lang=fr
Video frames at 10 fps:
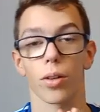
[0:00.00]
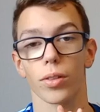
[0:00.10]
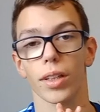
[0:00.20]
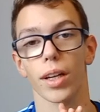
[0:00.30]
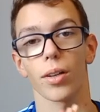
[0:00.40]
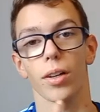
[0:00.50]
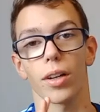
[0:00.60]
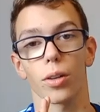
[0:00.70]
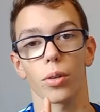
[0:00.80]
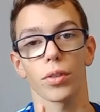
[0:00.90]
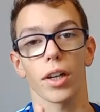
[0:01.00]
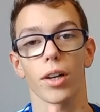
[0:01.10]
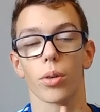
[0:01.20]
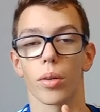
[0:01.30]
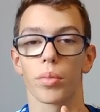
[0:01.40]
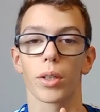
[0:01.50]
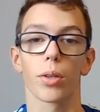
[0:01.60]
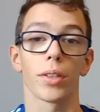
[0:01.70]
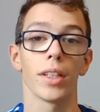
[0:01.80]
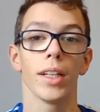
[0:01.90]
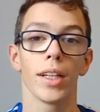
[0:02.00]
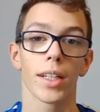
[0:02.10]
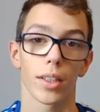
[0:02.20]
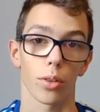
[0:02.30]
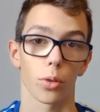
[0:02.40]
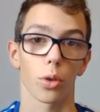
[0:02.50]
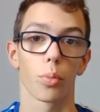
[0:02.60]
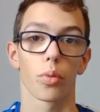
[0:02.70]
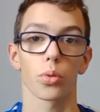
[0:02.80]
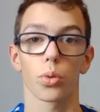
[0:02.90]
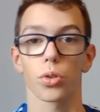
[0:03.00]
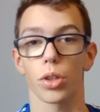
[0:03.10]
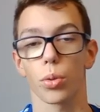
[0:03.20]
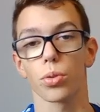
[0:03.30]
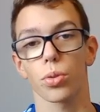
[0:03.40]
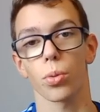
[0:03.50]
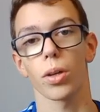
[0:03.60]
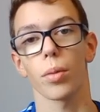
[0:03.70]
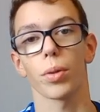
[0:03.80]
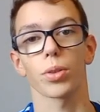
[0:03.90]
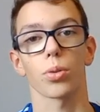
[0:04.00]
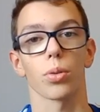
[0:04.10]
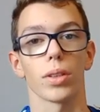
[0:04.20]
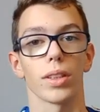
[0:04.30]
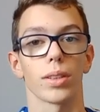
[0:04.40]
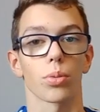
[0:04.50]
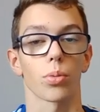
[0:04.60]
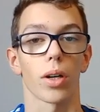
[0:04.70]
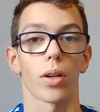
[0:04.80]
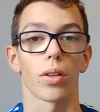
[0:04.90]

à revenir à l'Olympique Lyonnais tant que Ponceau et seront là parce qu'ils sont,